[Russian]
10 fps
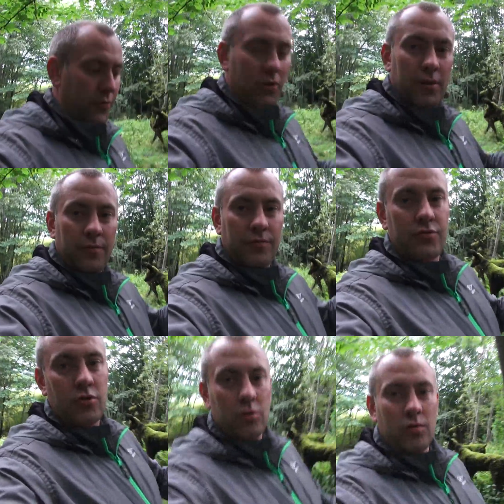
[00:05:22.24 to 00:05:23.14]
входим в
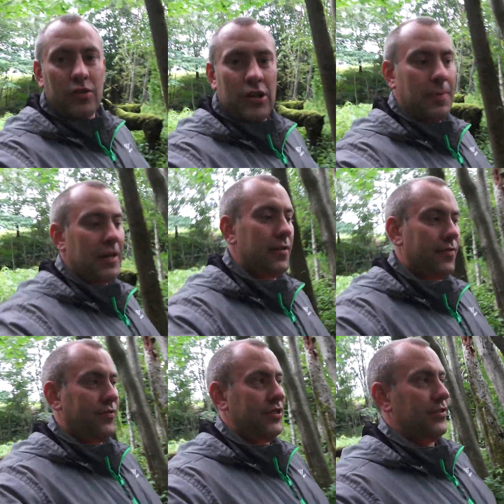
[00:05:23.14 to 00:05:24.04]
зону водопадов.
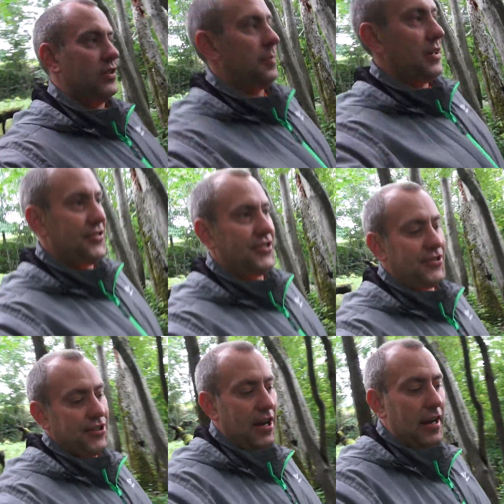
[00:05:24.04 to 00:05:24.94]
Все водопады
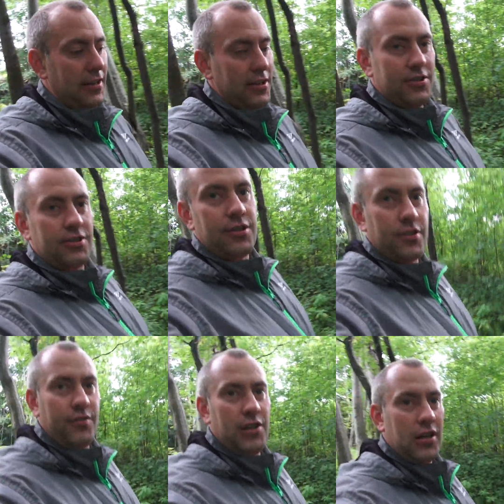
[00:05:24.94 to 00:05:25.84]
здесь реальные, здесь
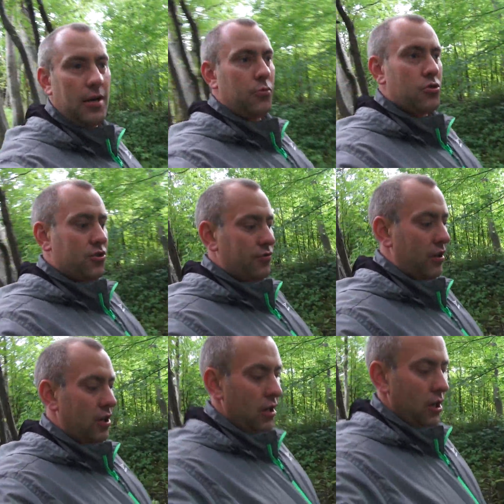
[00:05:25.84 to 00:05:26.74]
их великое множество.
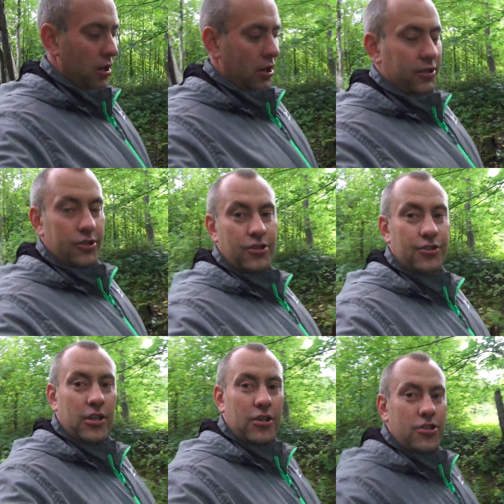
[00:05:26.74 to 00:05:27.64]
Это
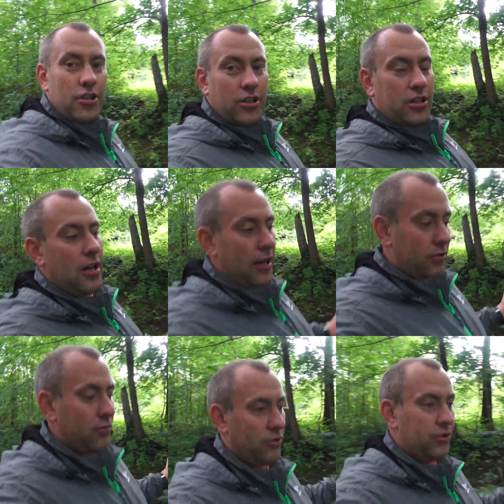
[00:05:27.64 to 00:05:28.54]
чистейшая такая,
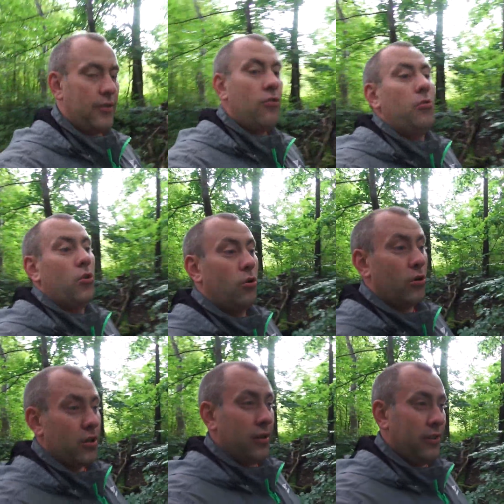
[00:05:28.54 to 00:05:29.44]
ну, назовем ее
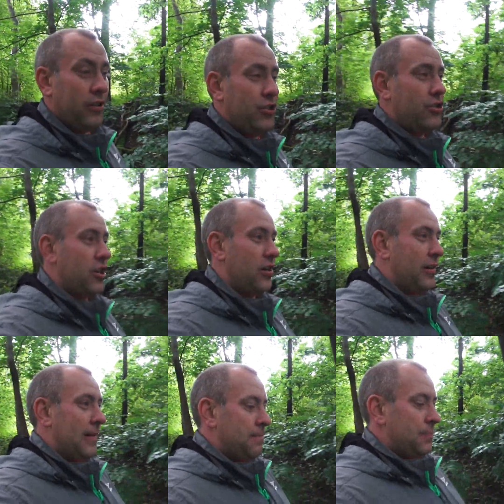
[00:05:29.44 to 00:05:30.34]
горная водичка.
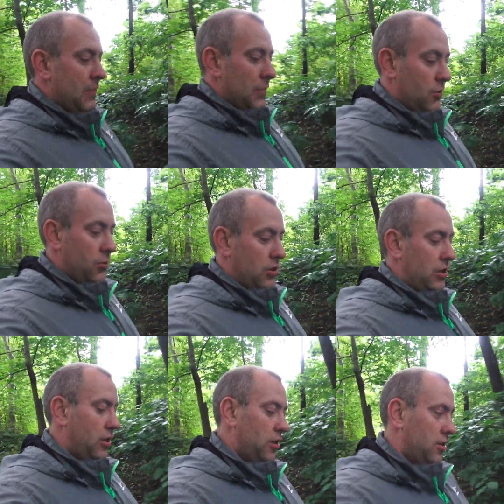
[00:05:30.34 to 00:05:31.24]
Ну
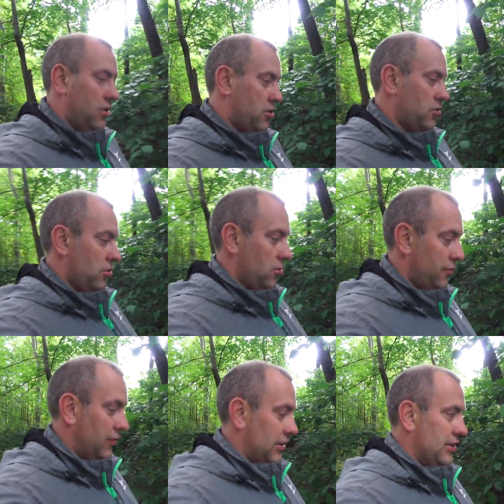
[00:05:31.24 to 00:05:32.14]
и что такое
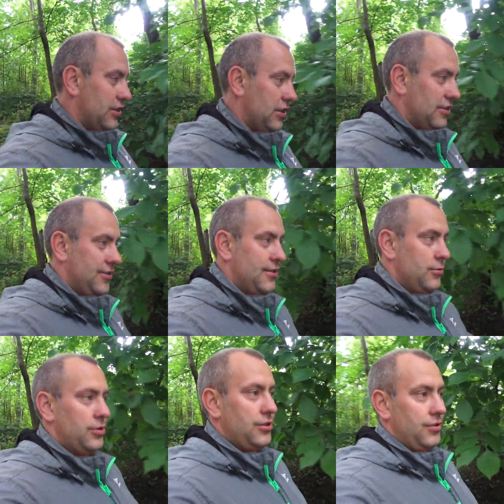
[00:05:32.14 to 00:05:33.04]
флористика, здесь
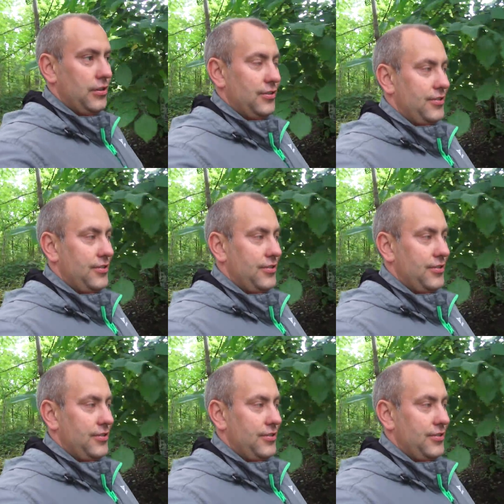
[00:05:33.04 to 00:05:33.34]
люди действительно